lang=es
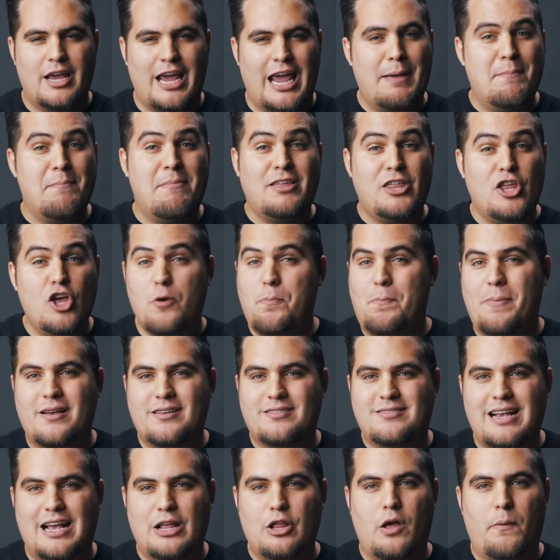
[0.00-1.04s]
En videos
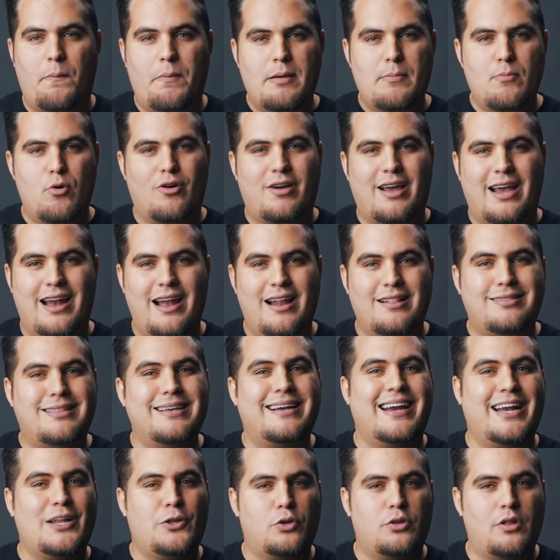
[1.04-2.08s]
pasados vimos que el
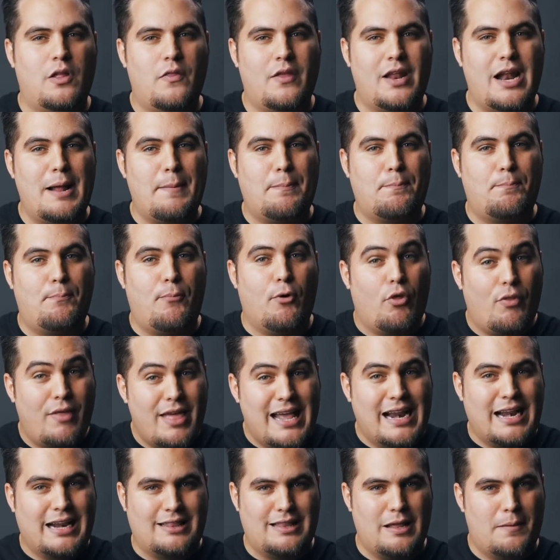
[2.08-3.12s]
anticristo tendrá
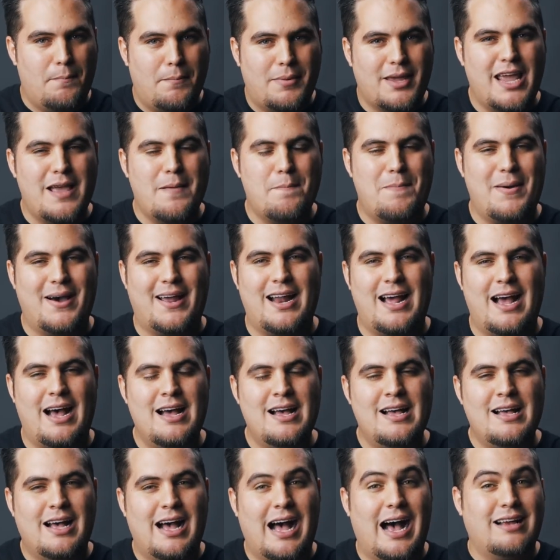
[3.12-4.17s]
poder también para
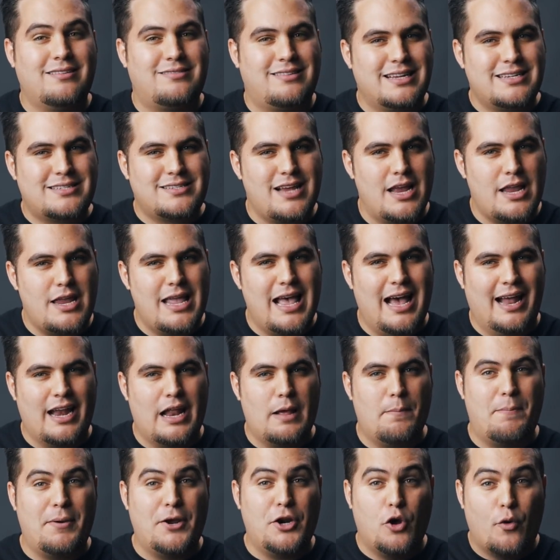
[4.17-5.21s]
hacer
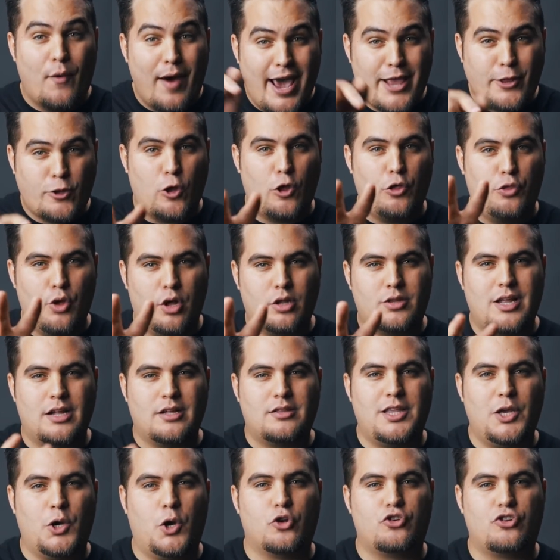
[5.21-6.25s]
señales, pero estos dos
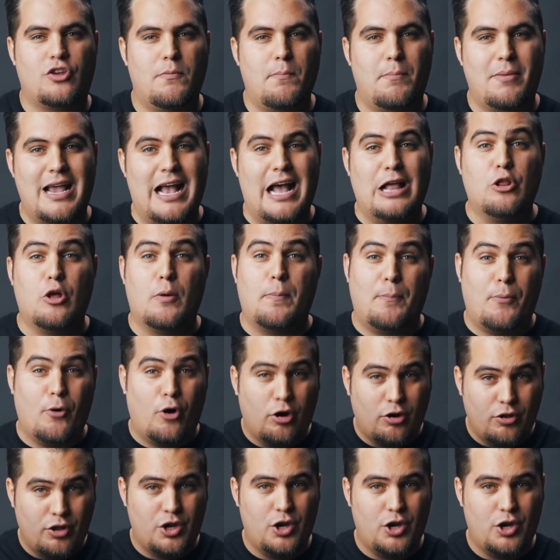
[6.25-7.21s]
testigos enviados por